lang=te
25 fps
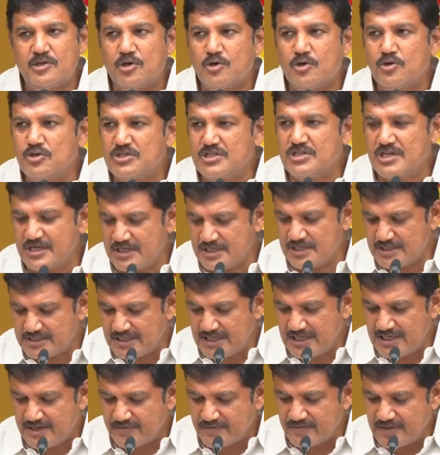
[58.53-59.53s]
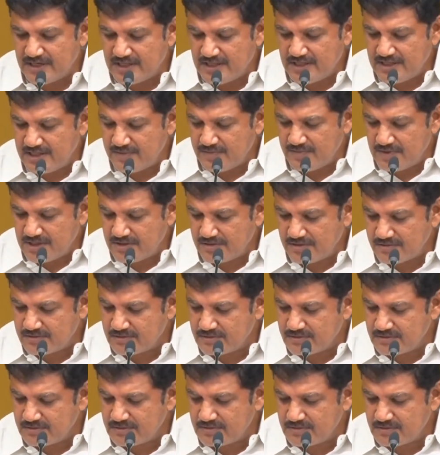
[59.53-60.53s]
దౌర్జన్యం చేయటం అనేది మనం
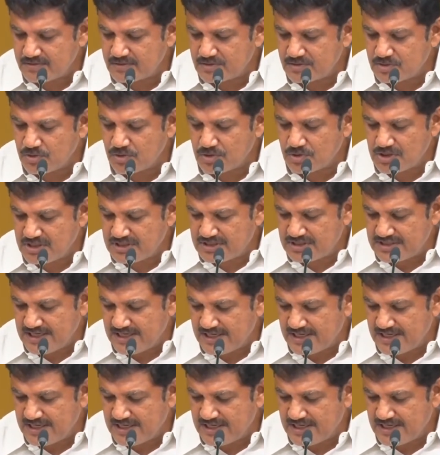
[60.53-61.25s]
చూడటం